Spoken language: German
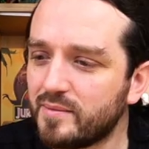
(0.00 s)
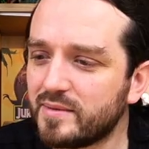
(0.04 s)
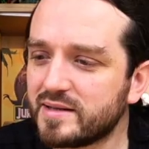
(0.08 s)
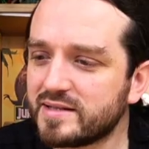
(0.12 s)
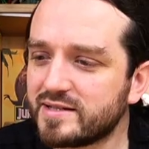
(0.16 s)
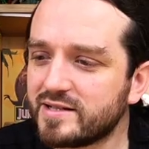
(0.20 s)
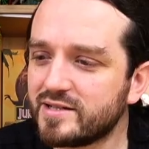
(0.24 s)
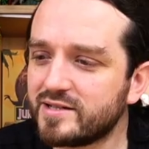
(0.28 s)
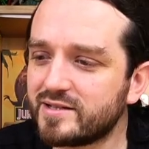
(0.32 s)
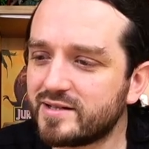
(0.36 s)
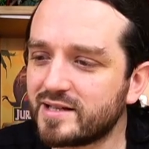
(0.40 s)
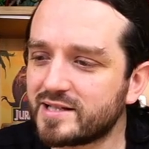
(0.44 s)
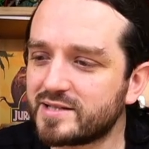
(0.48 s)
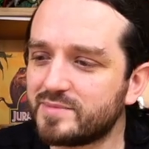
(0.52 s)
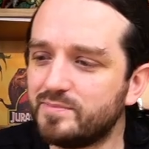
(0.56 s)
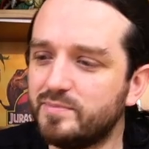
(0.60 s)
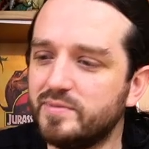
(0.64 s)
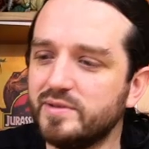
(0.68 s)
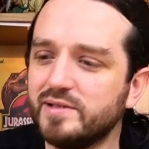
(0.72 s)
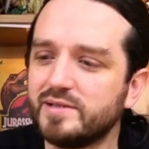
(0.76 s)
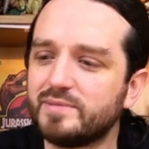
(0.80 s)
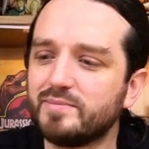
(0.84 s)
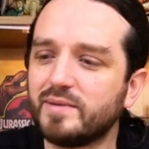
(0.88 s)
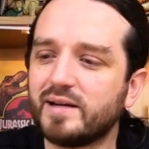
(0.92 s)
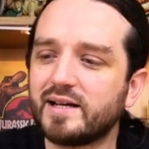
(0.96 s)
man sich das
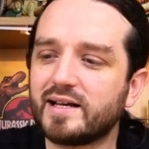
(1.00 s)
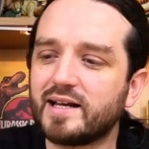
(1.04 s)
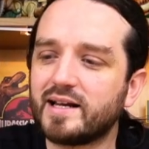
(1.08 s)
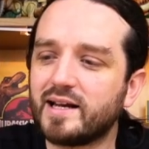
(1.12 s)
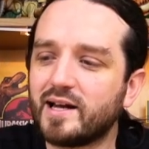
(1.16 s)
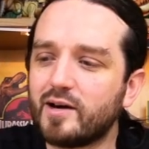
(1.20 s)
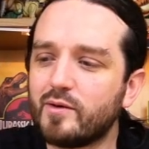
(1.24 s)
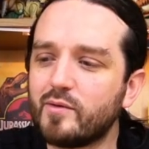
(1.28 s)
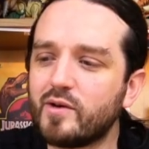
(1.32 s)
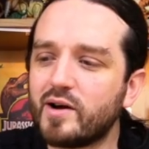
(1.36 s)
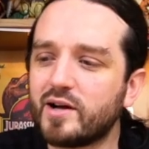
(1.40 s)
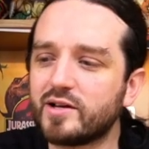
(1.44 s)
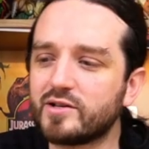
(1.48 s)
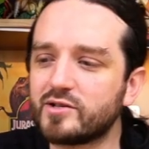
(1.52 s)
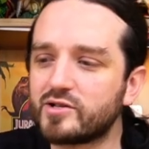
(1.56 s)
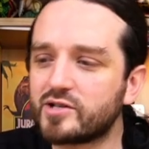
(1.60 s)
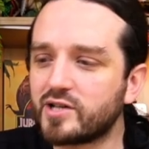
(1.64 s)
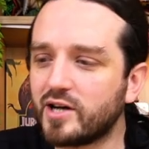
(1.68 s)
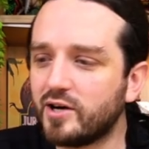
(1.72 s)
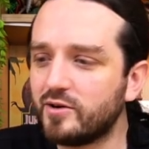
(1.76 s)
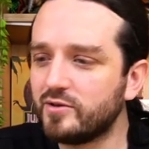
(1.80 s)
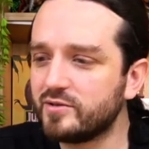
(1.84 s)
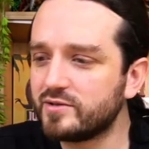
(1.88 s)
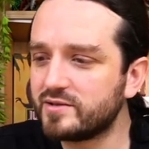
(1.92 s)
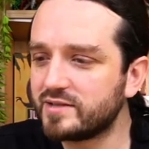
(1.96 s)
Bild mal genau
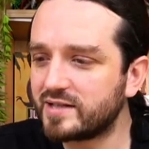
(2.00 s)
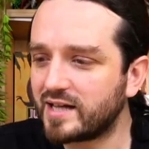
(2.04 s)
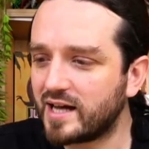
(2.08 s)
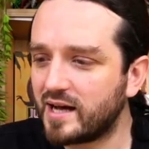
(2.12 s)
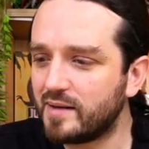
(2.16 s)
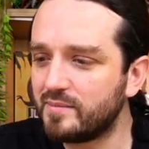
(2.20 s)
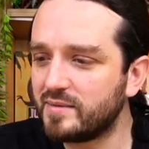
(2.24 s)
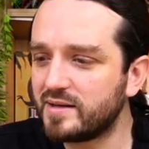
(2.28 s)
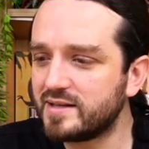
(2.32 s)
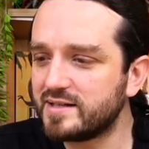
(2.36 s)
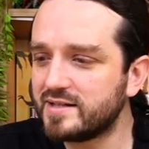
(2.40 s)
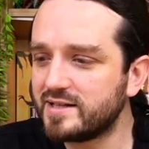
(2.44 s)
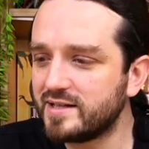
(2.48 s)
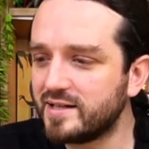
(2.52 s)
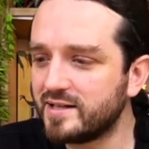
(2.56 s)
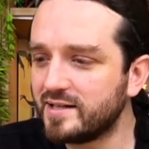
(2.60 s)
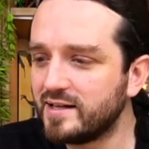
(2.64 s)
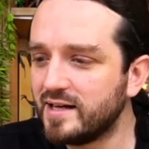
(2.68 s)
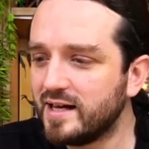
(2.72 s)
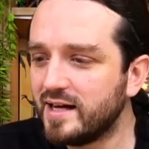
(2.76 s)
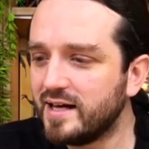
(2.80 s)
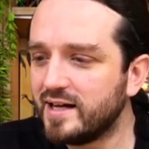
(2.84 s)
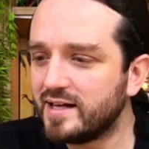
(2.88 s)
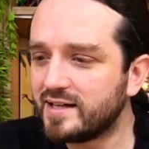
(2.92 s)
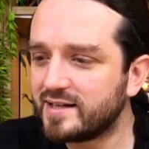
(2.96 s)
anschaut, kann man sehen,
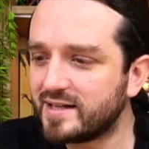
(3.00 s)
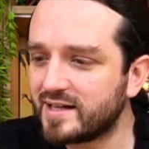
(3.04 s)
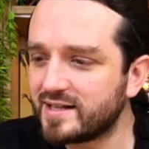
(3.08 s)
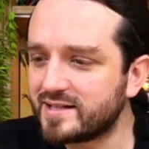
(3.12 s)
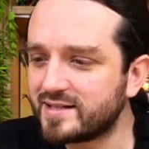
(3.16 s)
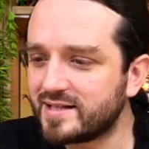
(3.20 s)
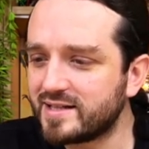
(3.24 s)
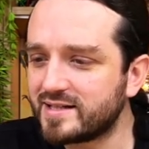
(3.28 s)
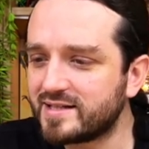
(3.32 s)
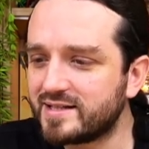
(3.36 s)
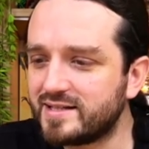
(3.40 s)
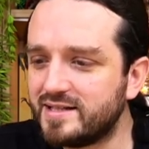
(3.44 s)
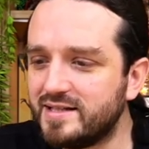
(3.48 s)
dass das